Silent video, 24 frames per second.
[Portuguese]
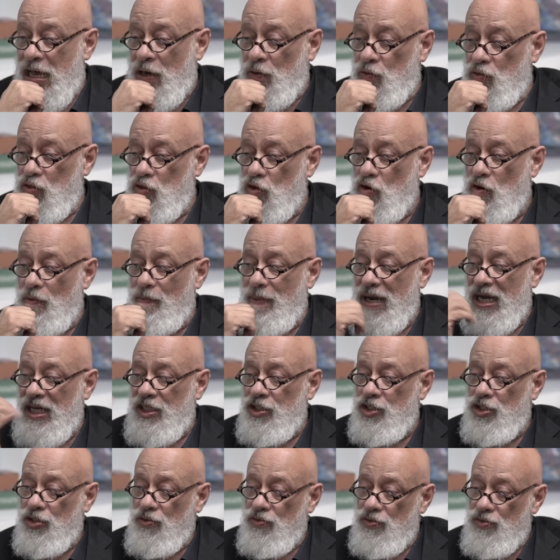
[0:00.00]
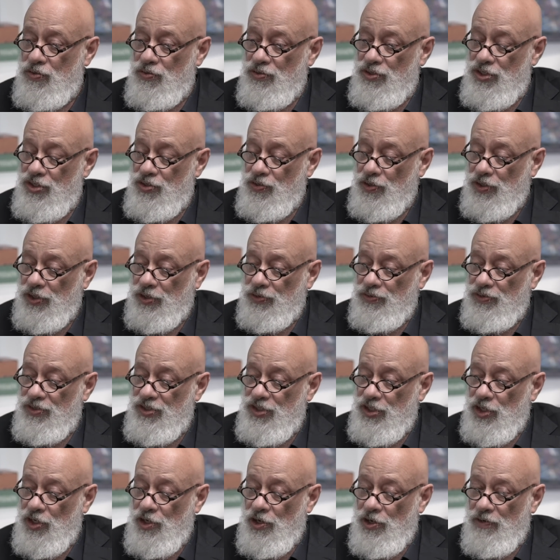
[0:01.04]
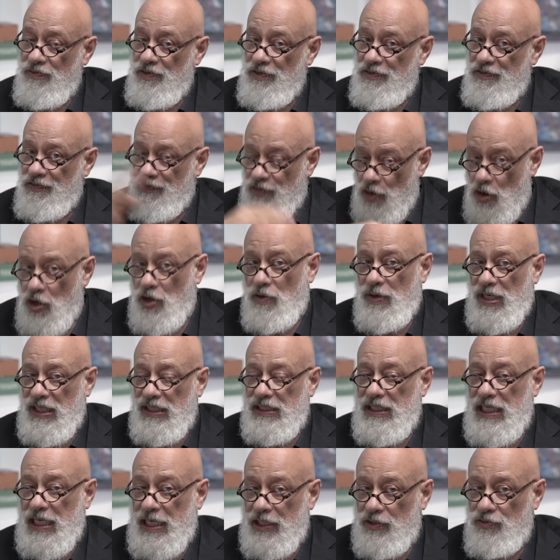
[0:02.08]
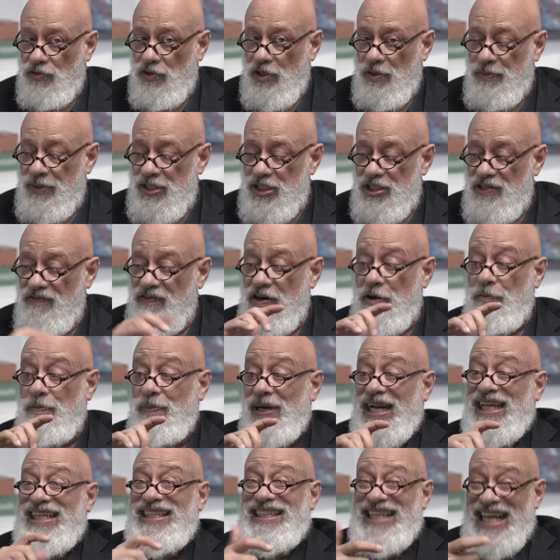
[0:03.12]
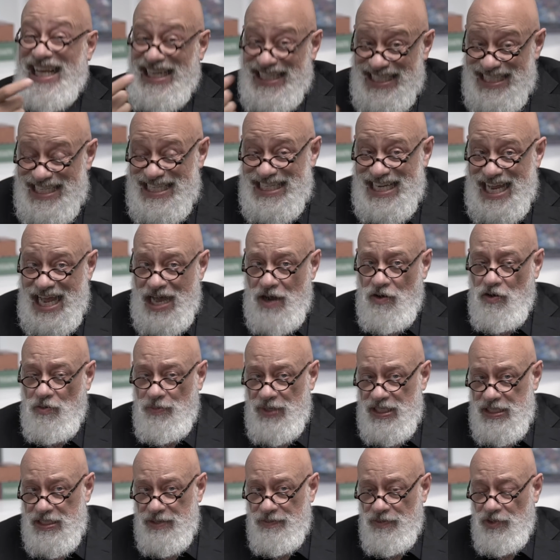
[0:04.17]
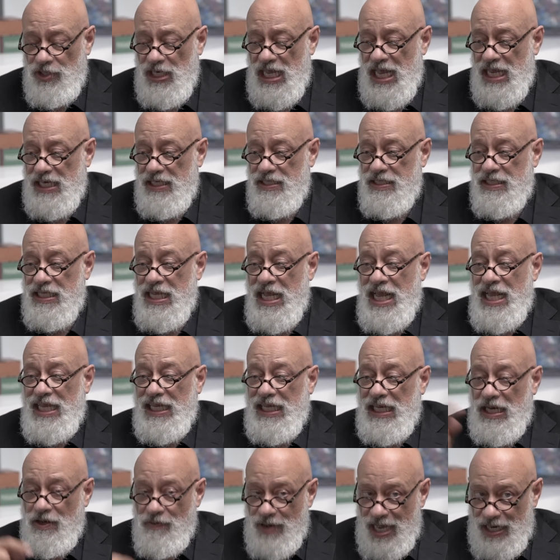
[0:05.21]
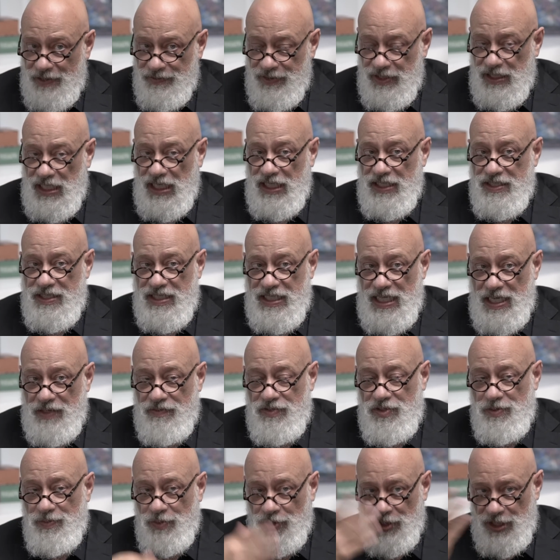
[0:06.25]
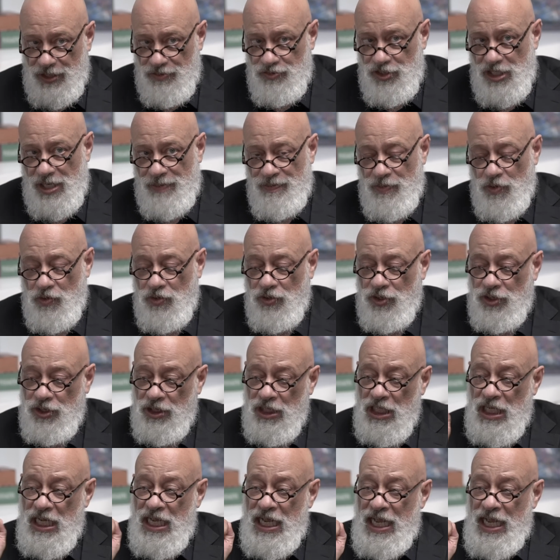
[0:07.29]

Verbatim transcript: Os românticos do 18 e 19 foram à literatura medieval para idealizar homens e mulheres que não eram interesseiros e morriam de amor.